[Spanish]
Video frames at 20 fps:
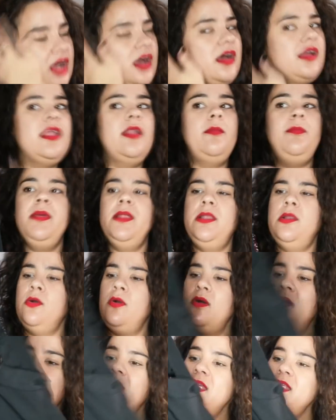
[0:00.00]
¡Ay, el pelo!
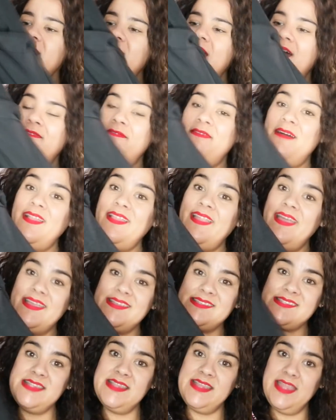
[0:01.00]
La falda
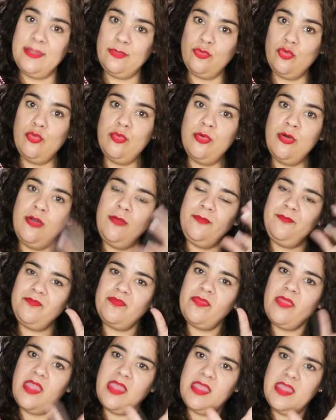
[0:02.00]
es de tubo
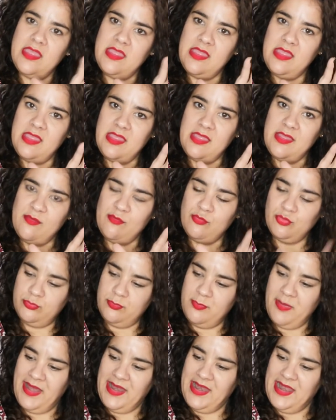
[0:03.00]
y
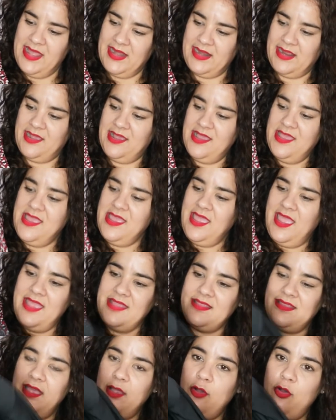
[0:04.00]
más larga.
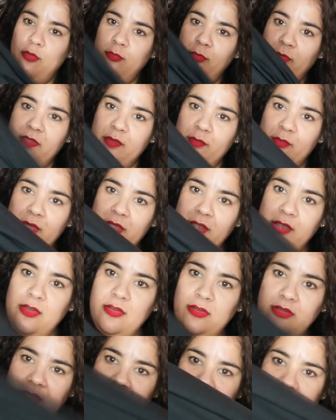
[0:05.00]
Esta es como de
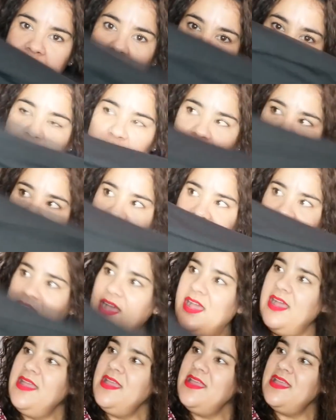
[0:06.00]
vuelo y más
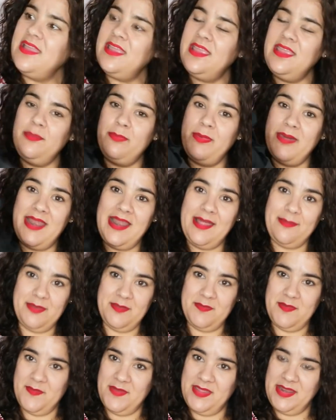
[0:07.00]
cortita. Y para la
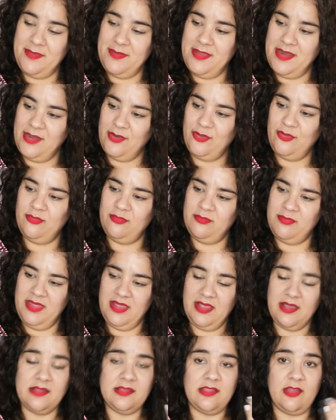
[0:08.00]
primavera, verano, me
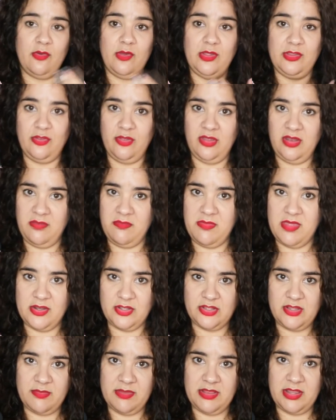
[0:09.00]
encanta, aunque esto en
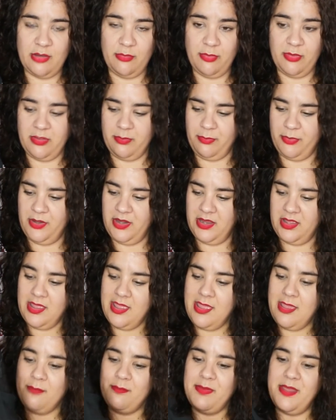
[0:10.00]
invierno también te lo puedes poner.
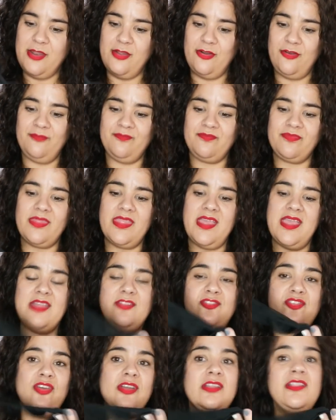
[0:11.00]
Pero
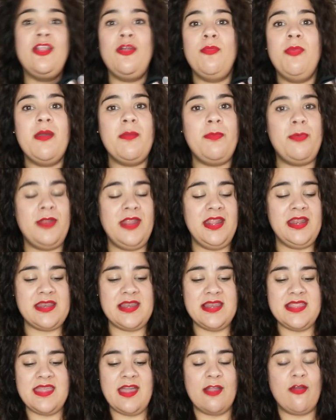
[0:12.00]
esto que te lo puedes poner en
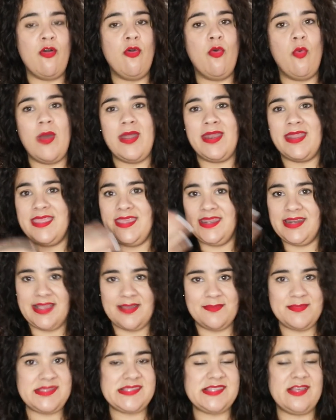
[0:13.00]
realidad con cualquier
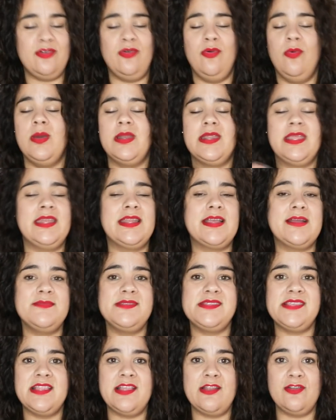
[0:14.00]
camisa, con cualquier
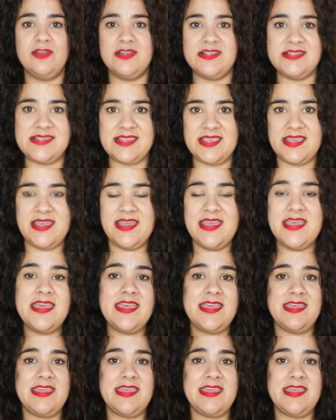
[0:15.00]
camiseta, lo que sea,